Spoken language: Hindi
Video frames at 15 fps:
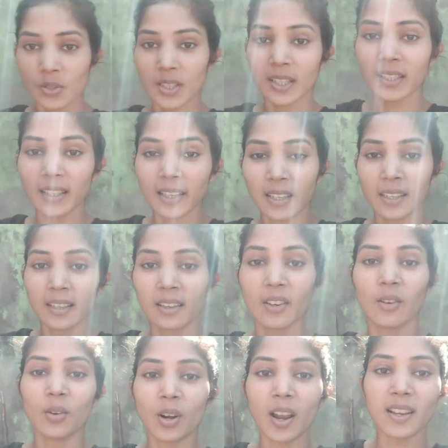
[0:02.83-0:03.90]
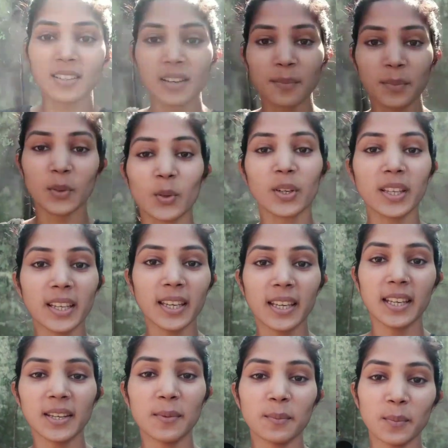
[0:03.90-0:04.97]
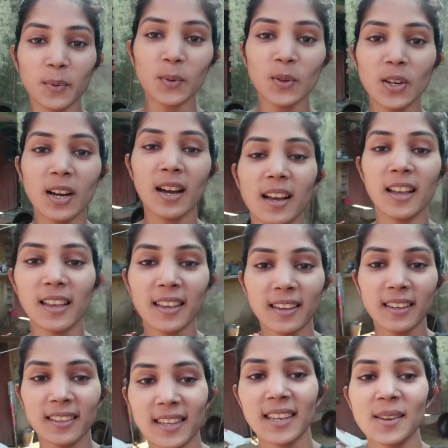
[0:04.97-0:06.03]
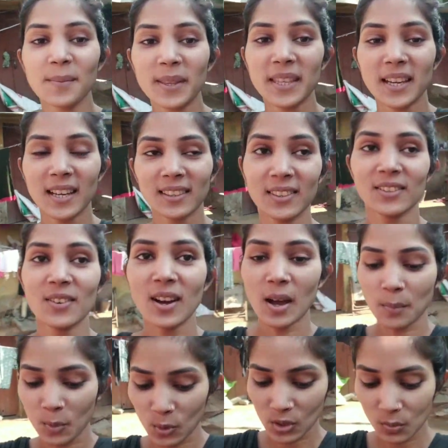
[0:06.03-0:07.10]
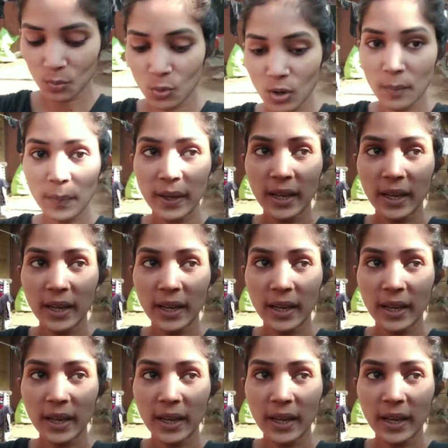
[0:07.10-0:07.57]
चौहान और आज हम तोड़ेंगे नींबू ये देखिए मैं दिखाती हूँ आपको नींबू का